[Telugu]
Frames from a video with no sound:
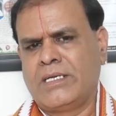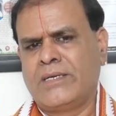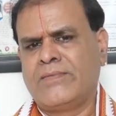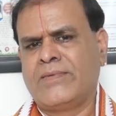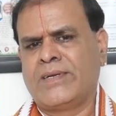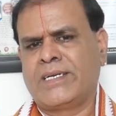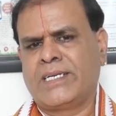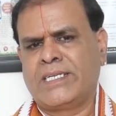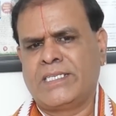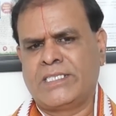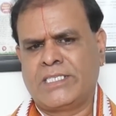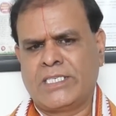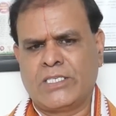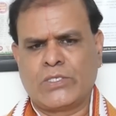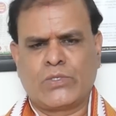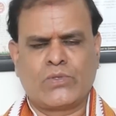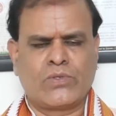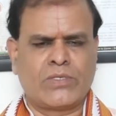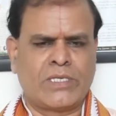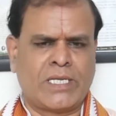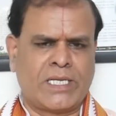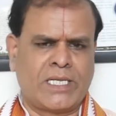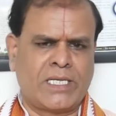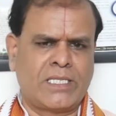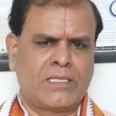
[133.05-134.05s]
ఇవన్నీ
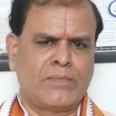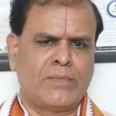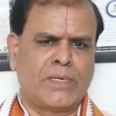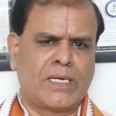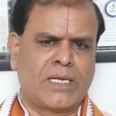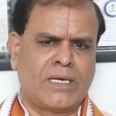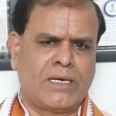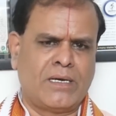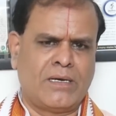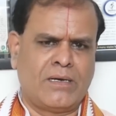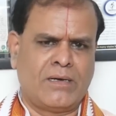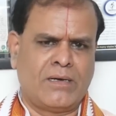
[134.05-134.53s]
చేస్తుంటారు ఏది మన